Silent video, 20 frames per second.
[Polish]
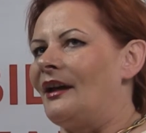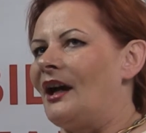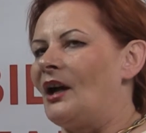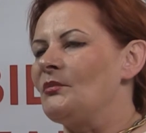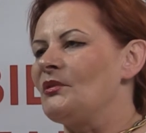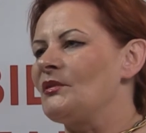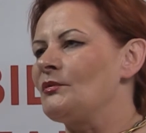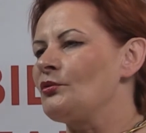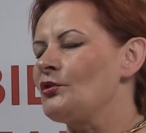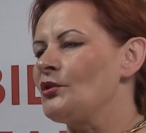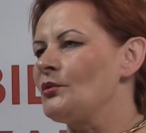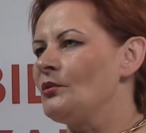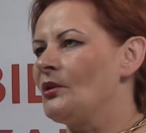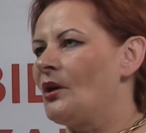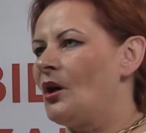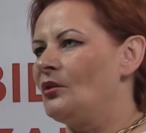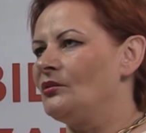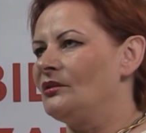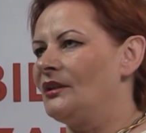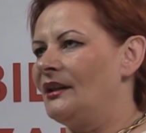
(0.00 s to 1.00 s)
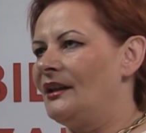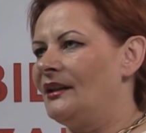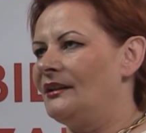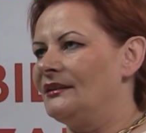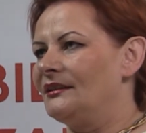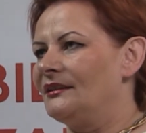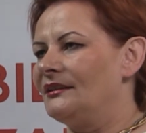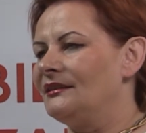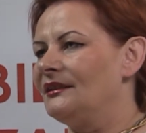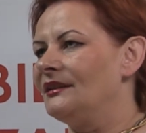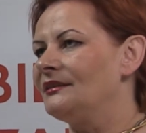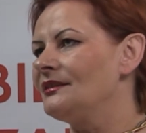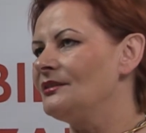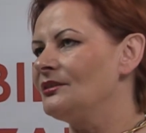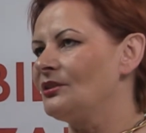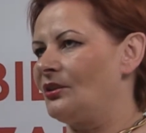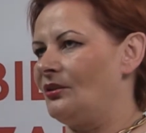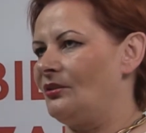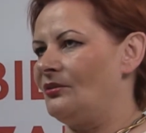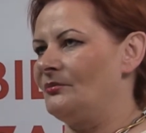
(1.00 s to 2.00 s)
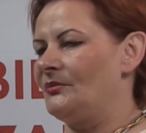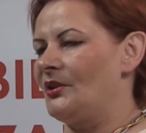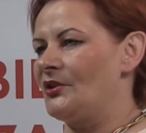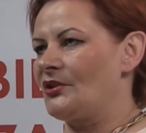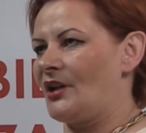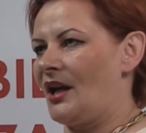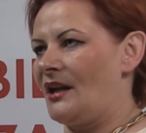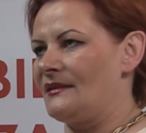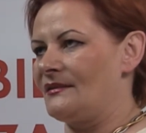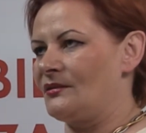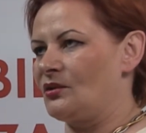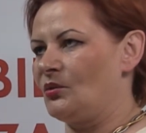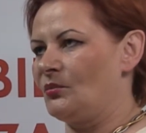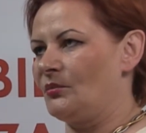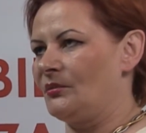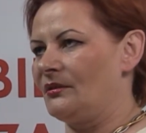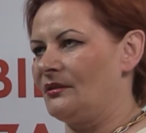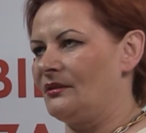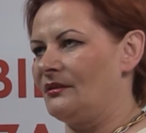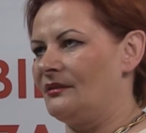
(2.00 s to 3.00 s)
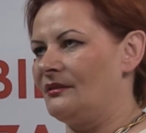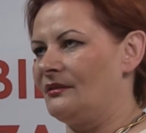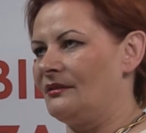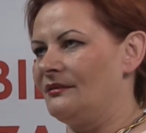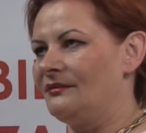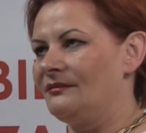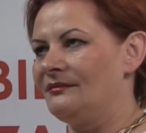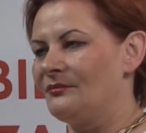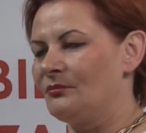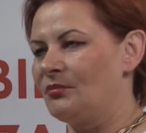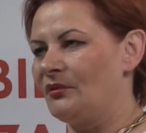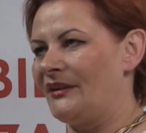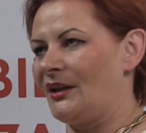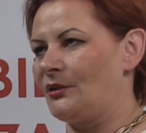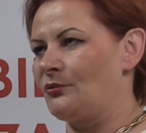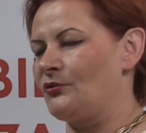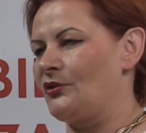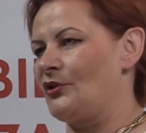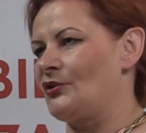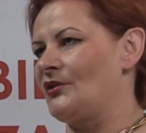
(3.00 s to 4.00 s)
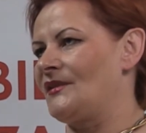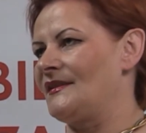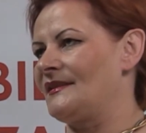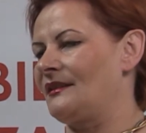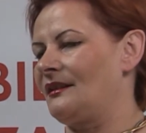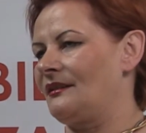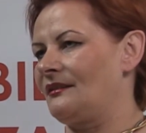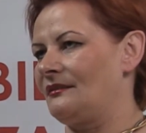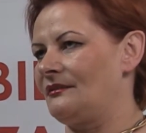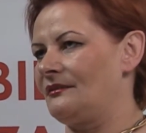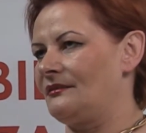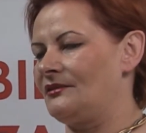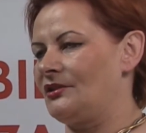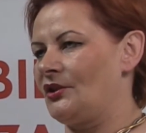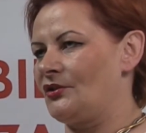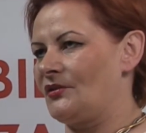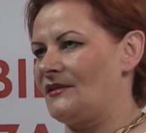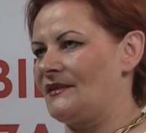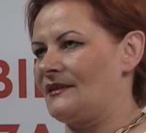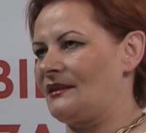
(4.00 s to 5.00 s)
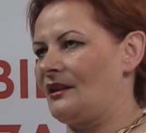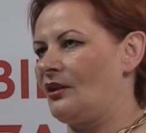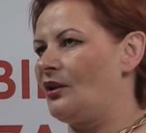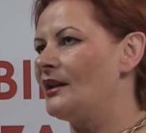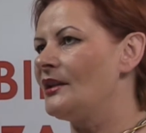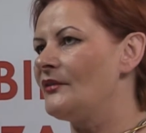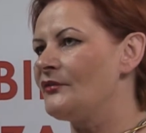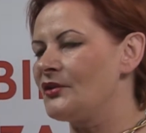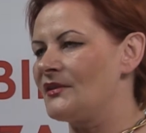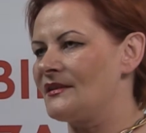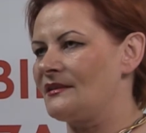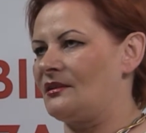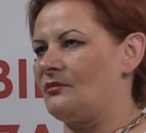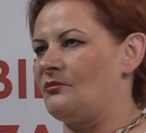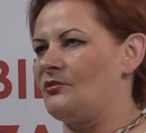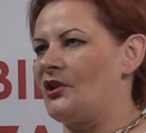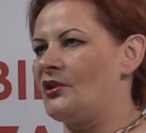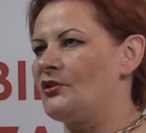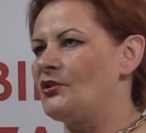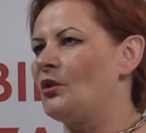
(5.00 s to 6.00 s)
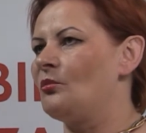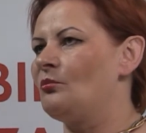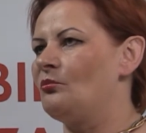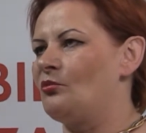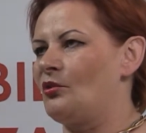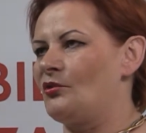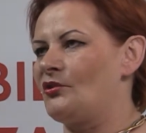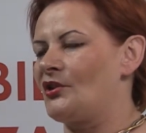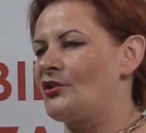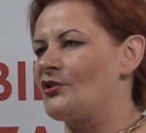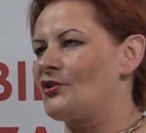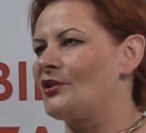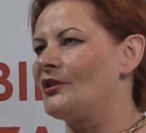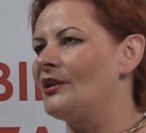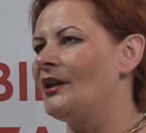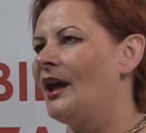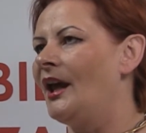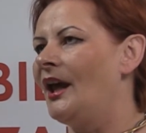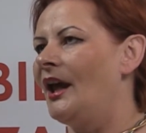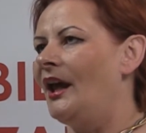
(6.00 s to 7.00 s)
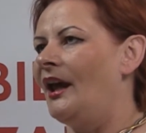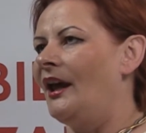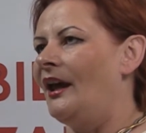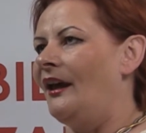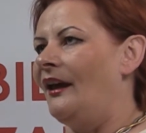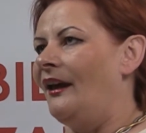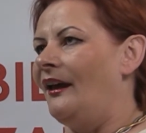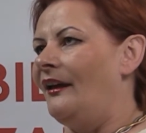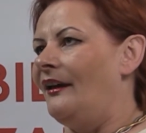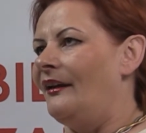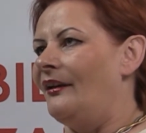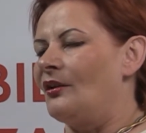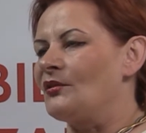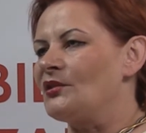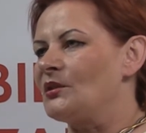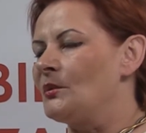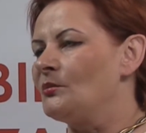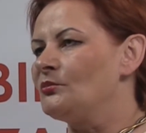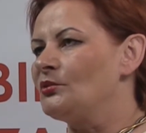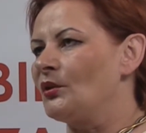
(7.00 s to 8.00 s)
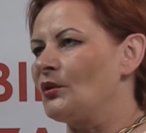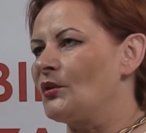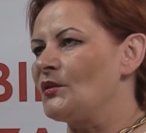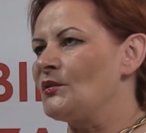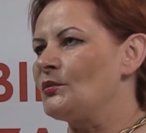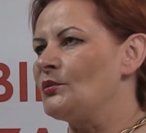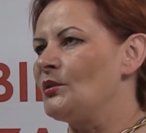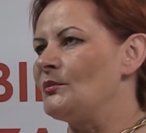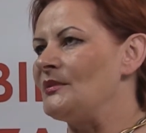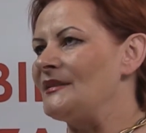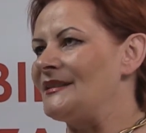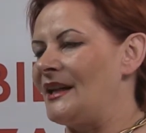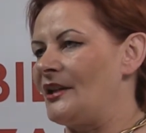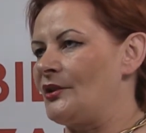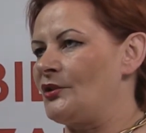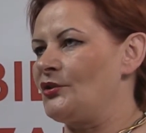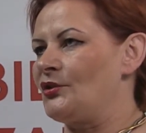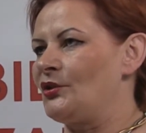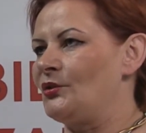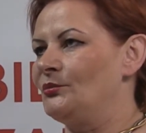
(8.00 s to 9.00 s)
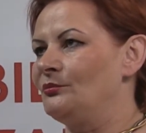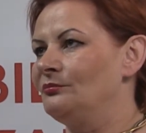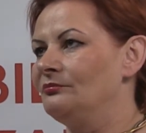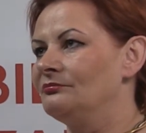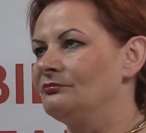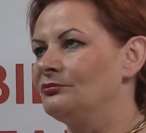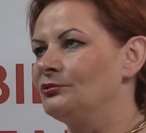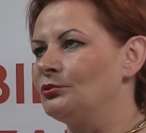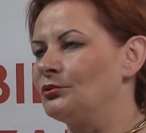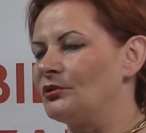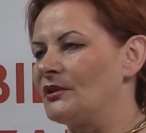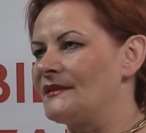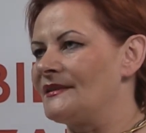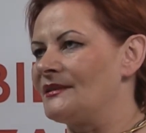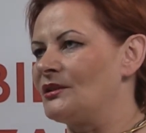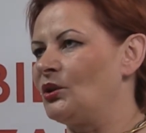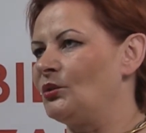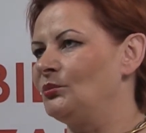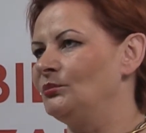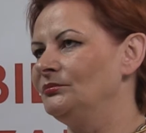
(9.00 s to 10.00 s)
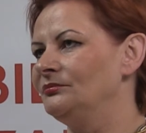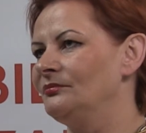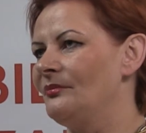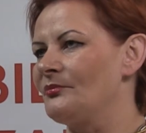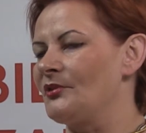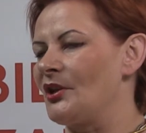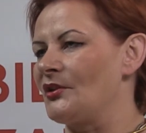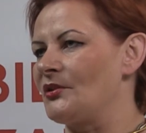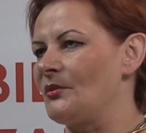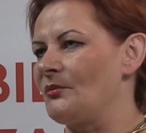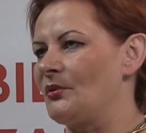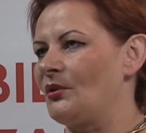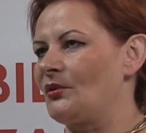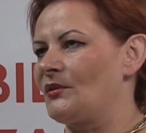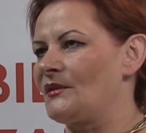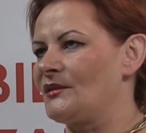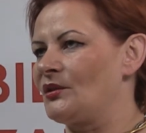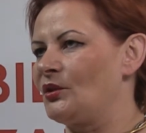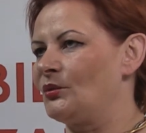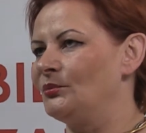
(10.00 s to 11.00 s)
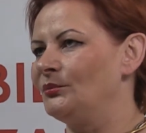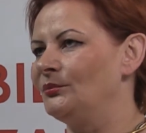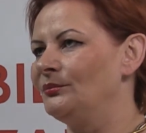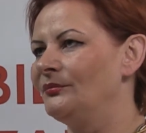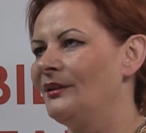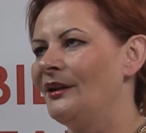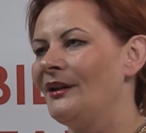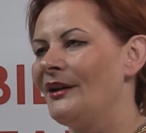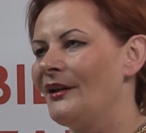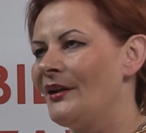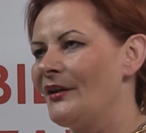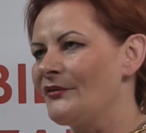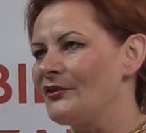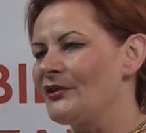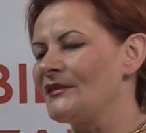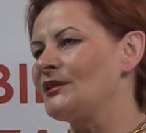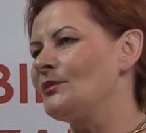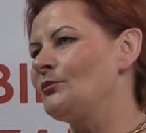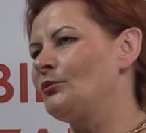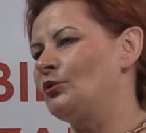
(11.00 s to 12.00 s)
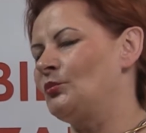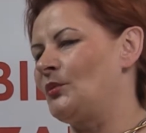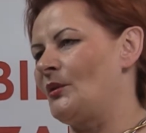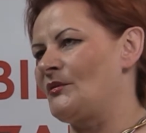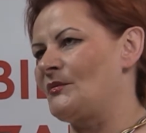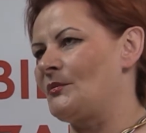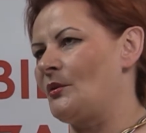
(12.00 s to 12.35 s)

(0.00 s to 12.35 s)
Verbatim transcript: Aby służyły one nie tylko mieszkańcom y, powiatu cieszyńskie, cieszyńskiego, ale wszystkim, dzieciom, młodzieży, osobom dorosłym, starszym, turystom, przedsiębiorcom, wszystkim grupom